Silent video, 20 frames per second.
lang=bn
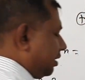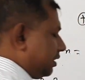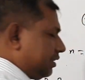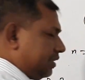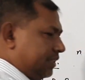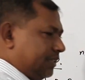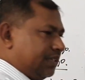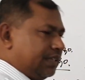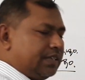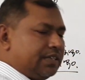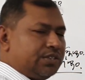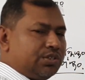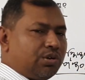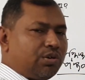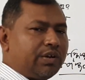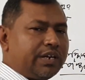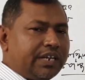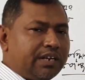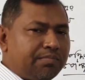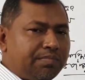হয়েছে
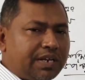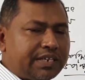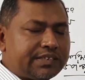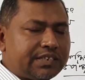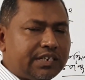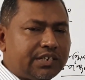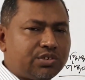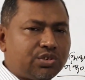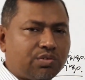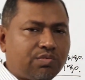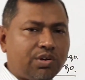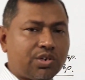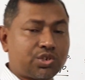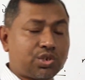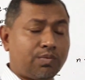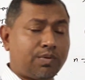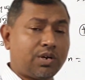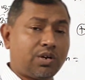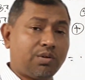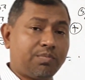যখন এন প্লাস এলের যোগফল
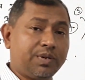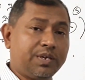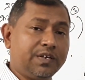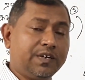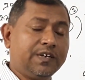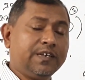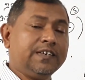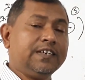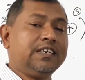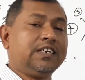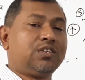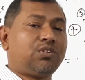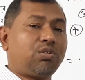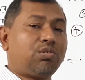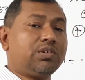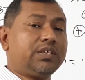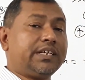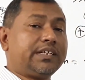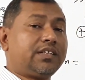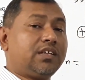সমান হবে
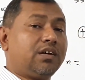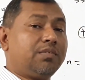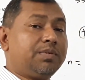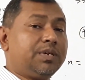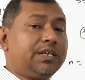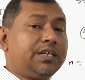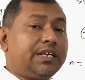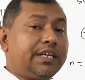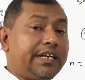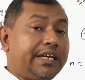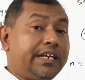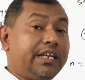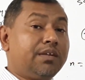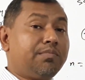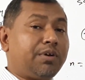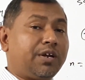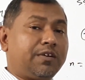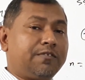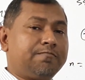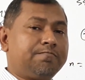তখন দেখতে হবে এনের
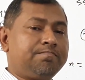মান